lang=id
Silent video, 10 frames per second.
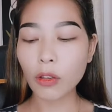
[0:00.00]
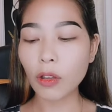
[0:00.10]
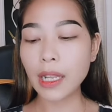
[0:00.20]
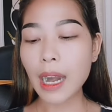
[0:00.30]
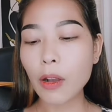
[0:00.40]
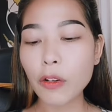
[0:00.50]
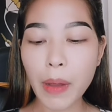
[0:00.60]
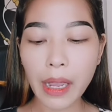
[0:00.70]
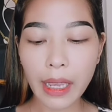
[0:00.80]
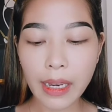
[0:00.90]
toner aku
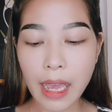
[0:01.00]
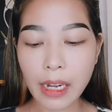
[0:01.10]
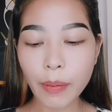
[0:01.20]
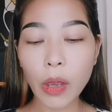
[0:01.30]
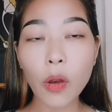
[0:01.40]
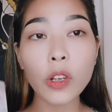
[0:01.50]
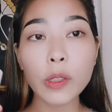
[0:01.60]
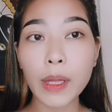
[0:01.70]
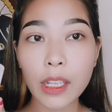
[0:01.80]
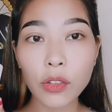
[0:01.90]
pakai dari Meko
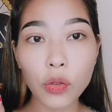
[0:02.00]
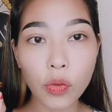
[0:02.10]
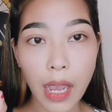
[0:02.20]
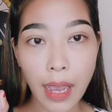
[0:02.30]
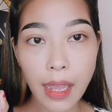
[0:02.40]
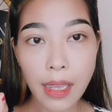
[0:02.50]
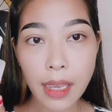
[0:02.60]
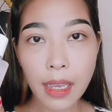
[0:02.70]
Cosmetic juga